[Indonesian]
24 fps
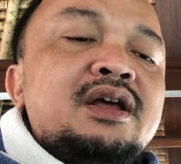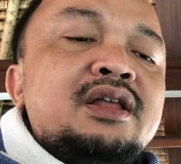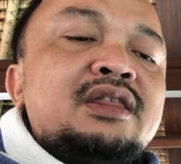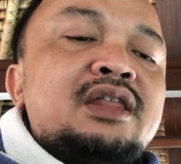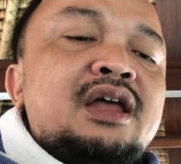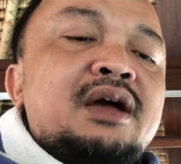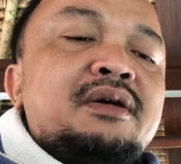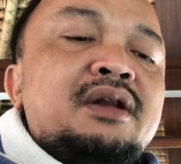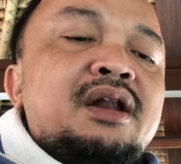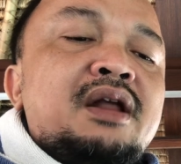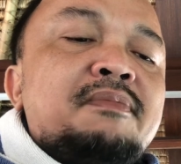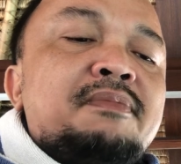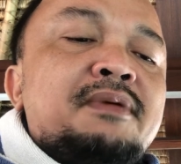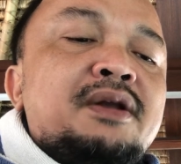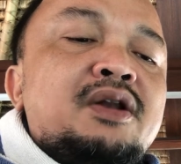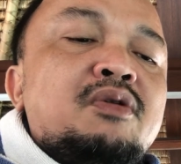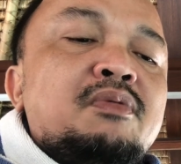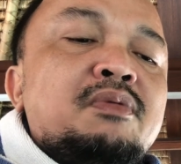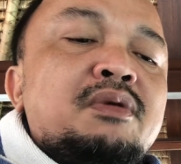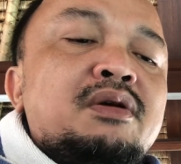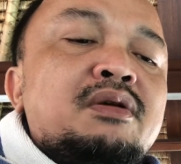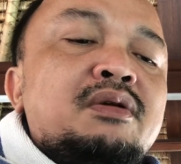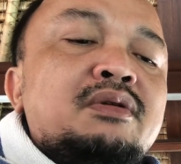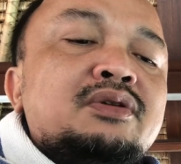Entah kenapa
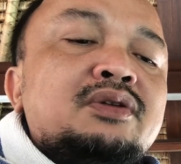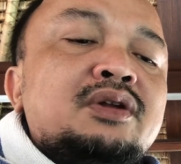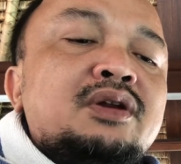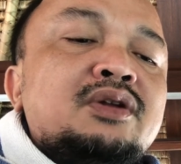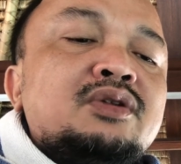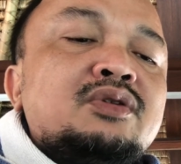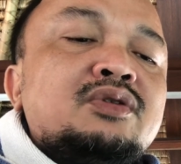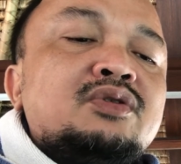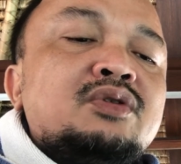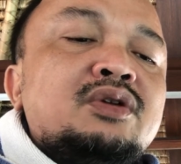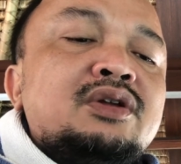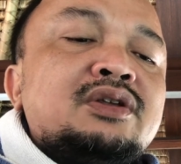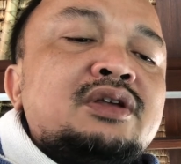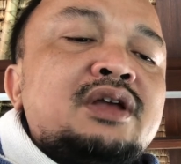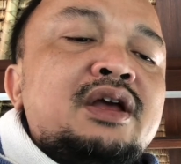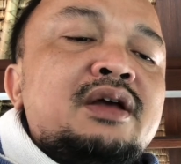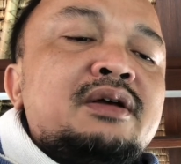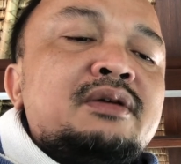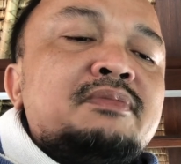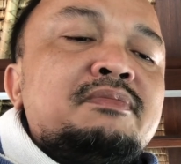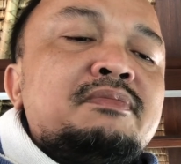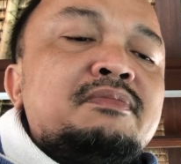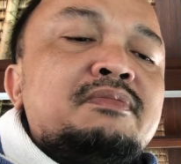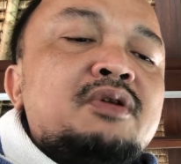dokumen itu sulit
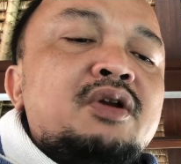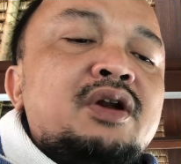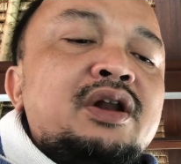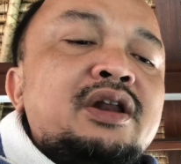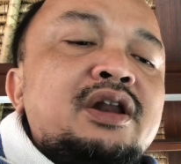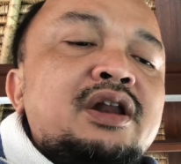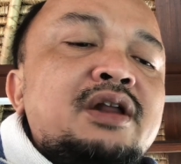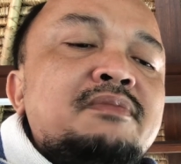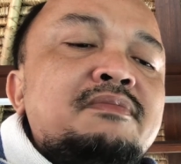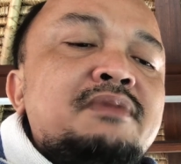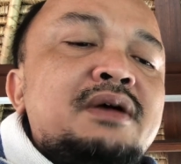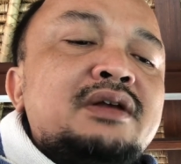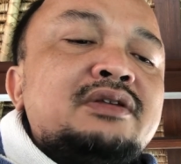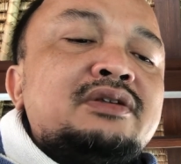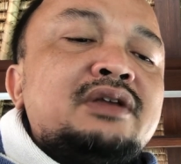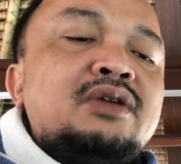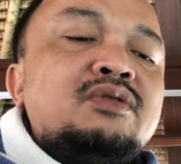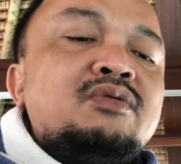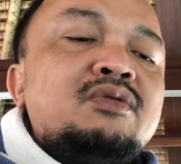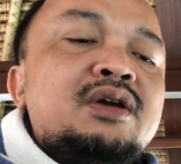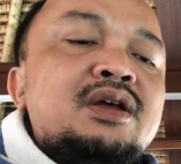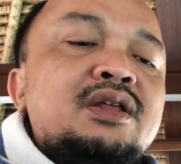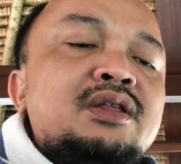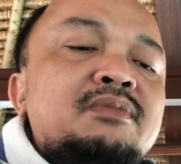saya peroleh dari bank, saya
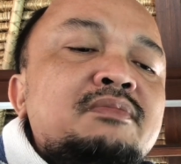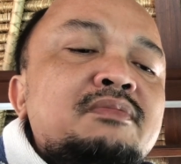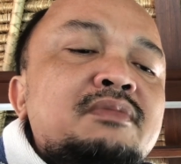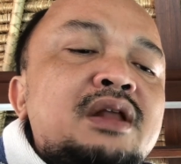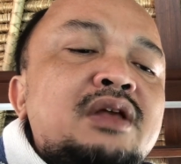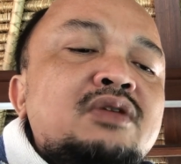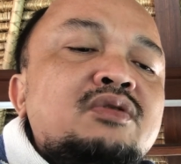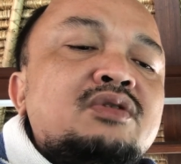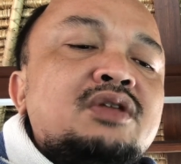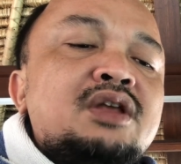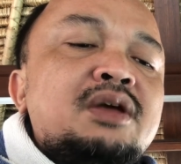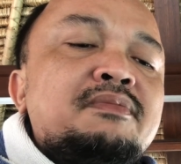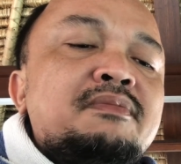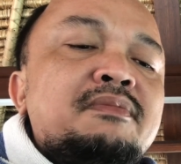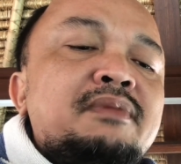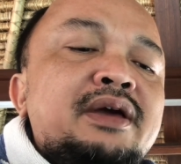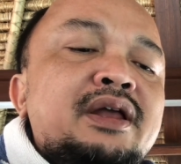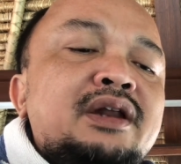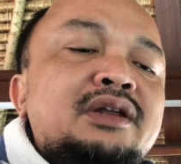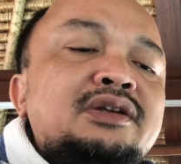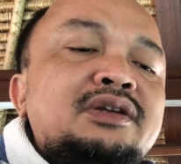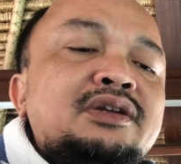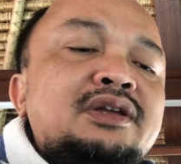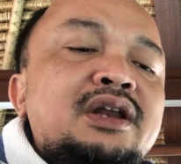juga melanjutkan
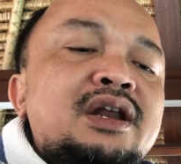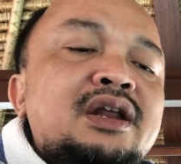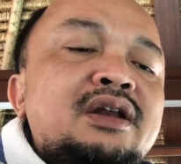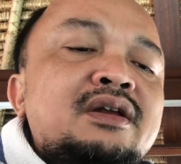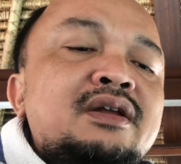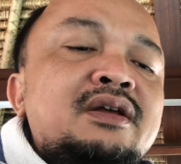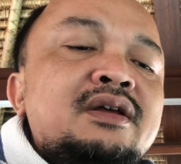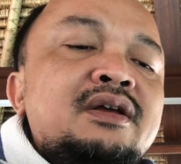pembayaran cicilan